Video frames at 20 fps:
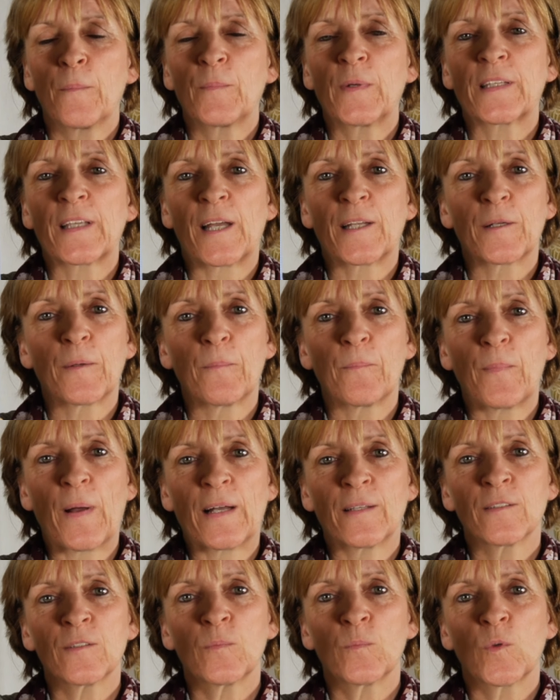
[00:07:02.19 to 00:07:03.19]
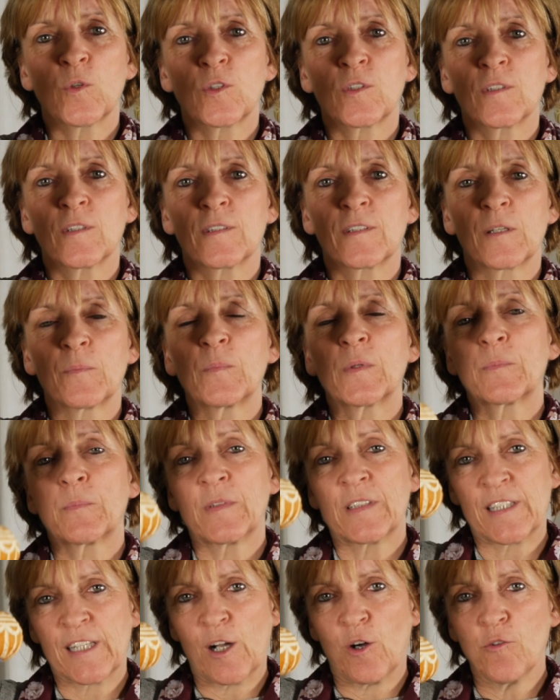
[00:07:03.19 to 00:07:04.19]
mit einem Band möchtet, damit
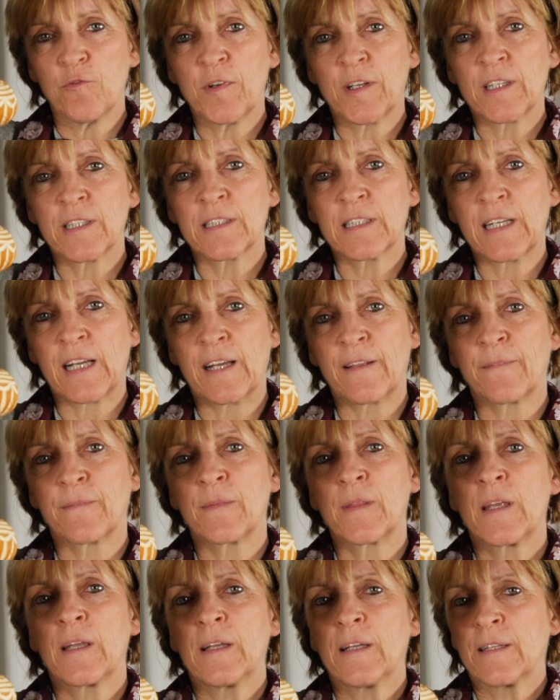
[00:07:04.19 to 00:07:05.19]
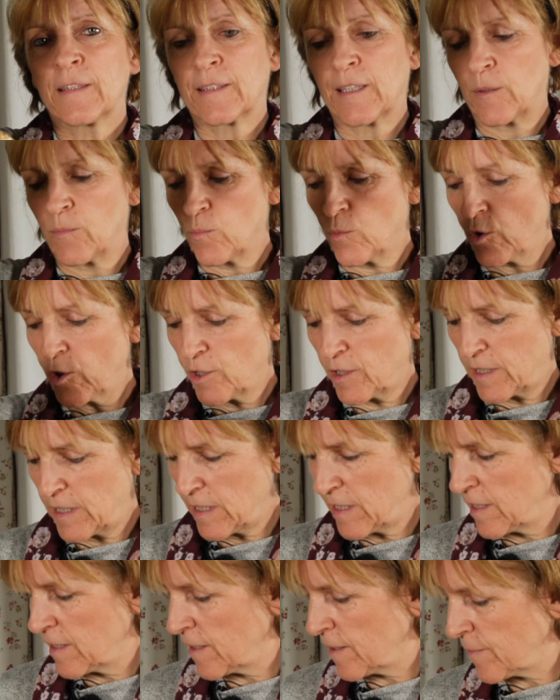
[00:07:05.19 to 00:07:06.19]
man sie aufhängen kann, dann
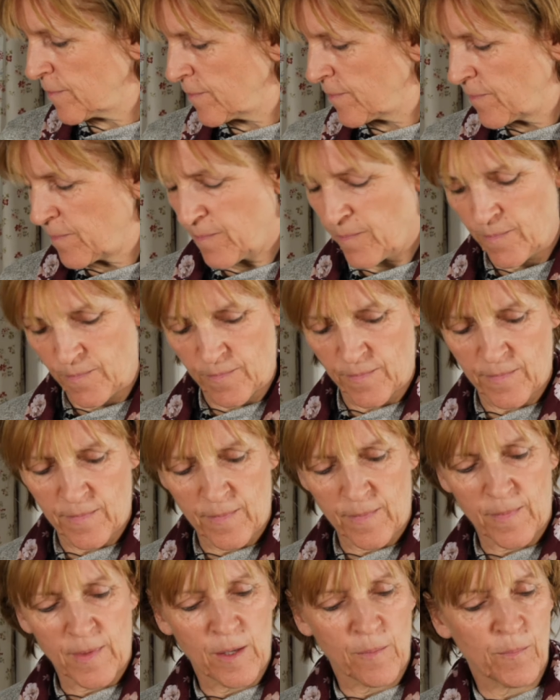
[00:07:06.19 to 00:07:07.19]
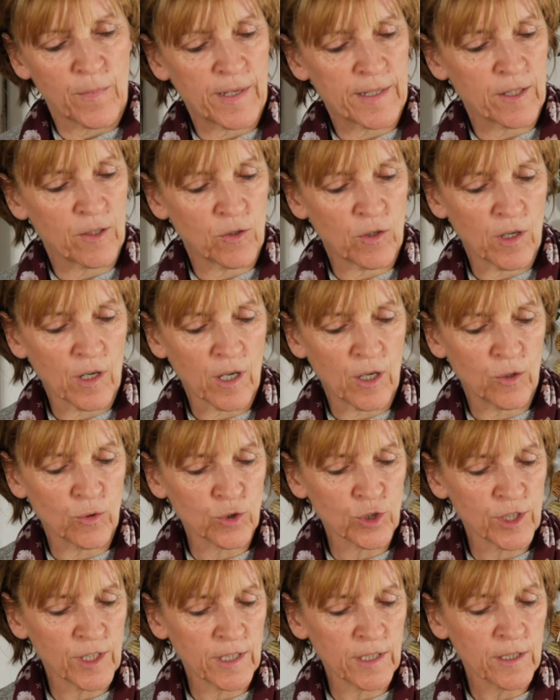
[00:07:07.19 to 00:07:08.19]
müsst ihr bei der
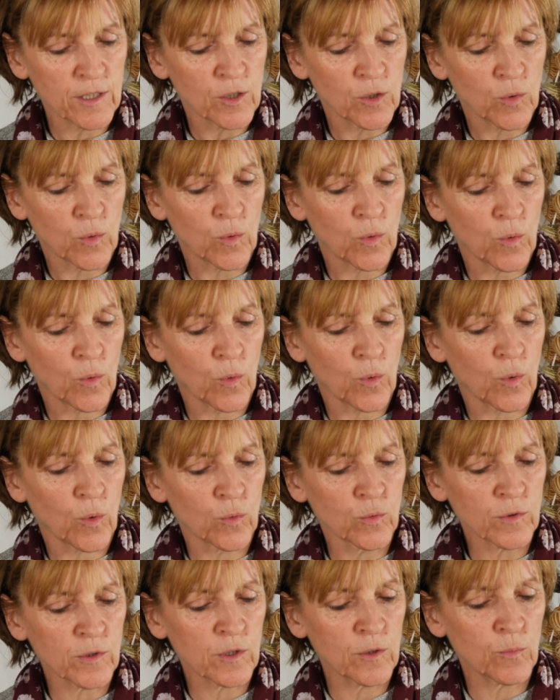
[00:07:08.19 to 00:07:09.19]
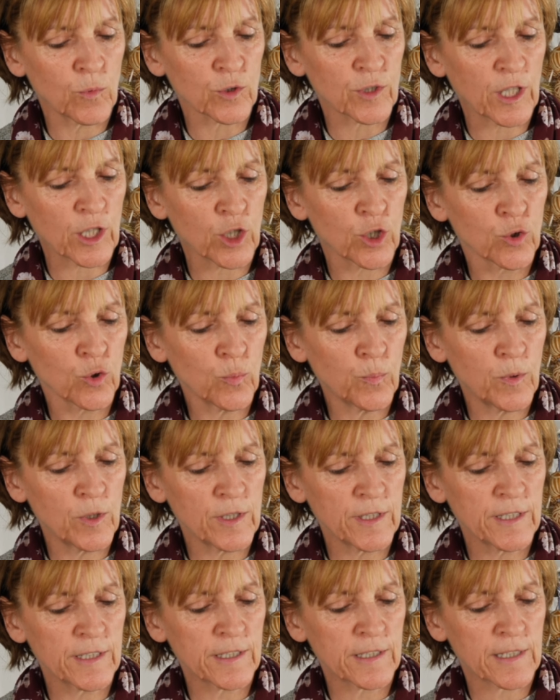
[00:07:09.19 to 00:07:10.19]
Orange unten, wo der Knuppel
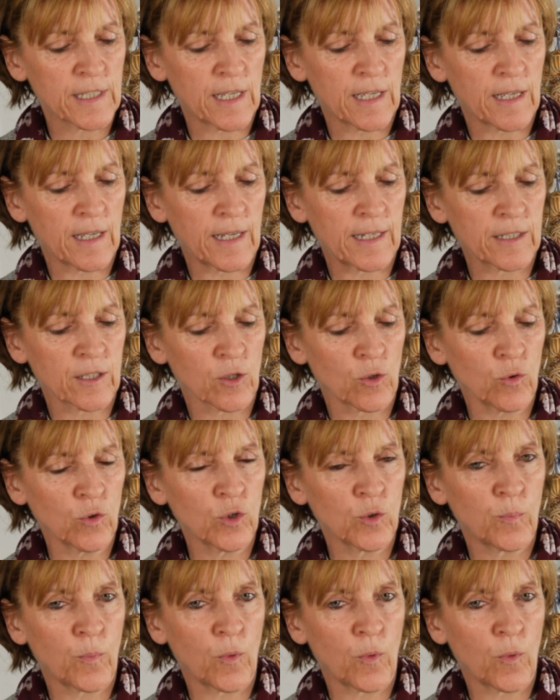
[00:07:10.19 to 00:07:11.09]
ist, ein Loch